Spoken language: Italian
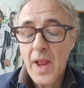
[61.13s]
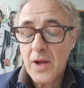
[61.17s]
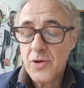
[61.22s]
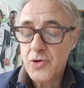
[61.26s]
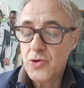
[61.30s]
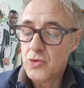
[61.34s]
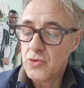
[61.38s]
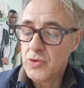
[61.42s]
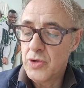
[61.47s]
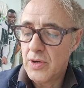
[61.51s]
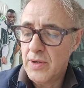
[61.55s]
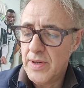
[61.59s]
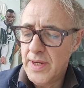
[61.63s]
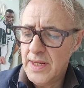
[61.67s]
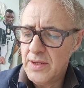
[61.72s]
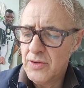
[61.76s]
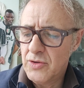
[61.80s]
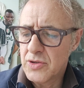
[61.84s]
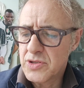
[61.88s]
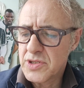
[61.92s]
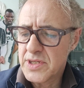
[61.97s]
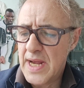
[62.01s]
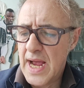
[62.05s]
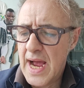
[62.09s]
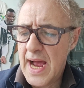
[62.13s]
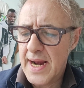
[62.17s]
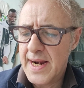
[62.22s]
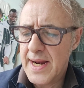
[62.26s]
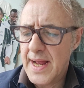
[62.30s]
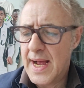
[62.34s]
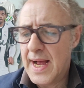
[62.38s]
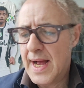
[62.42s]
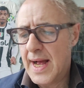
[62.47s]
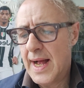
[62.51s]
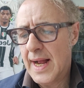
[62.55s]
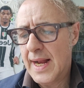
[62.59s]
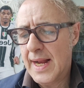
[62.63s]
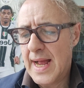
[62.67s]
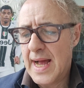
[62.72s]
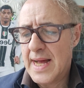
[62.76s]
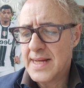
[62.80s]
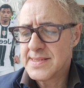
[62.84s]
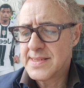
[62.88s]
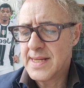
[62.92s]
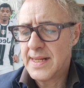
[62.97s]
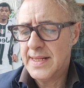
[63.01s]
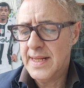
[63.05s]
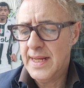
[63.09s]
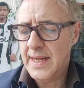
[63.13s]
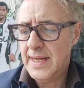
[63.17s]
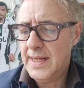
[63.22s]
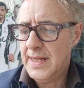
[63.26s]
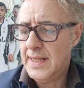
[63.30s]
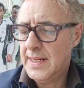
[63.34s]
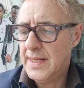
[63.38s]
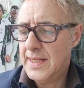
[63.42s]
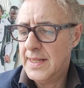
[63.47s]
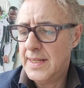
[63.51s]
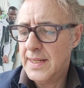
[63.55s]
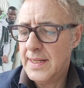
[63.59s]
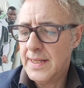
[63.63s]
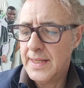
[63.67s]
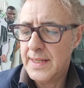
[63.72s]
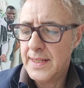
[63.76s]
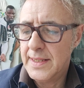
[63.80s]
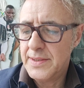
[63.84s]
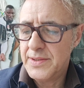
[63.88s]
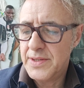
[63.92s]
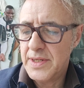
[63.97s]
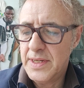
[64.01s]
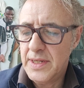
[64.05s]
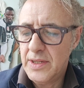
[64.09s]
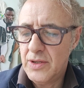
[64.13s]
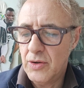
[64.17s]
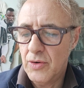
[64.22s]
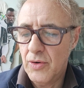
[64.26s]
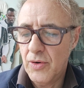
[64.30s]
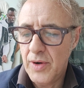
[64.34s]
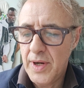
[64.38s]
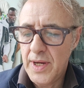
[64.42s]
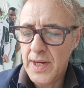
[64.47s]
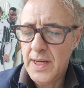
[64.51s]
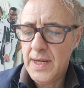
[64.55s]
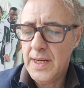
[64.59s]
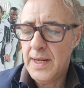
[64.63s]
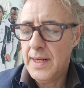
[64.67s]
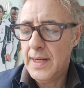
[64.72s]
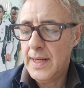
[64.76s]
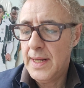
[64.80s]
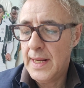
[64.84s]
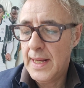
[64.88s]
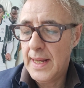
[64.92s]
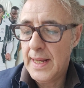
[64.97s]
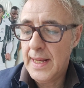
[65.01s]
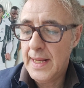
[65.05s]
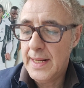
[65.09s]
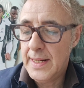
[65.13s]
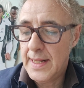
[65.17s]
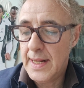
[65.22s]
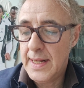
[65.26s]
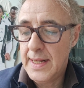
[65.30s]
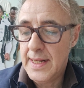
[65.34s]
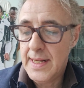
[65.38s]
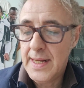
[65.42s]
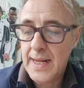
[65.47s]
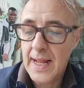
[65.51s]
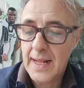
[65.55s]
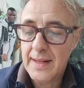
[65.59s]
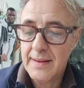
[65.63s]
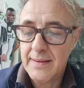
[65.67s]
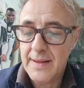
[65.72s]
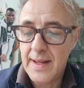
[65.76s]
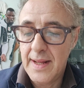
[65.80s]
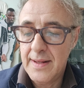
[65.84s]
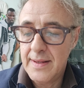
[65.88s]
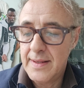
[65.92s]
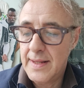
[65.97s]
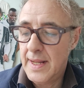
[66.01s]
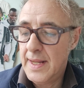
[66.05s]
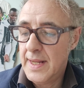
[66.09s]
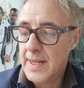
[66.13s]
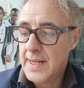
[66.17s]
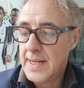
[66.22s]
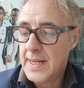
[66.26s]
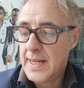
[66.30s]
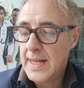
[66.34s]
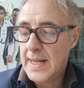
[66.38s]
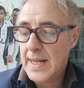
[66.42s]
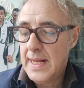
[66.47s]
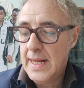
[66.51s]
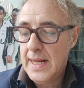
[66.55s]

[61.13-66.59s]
giunto lì in Toscana a casa dei eh, genitori ed è lì che attende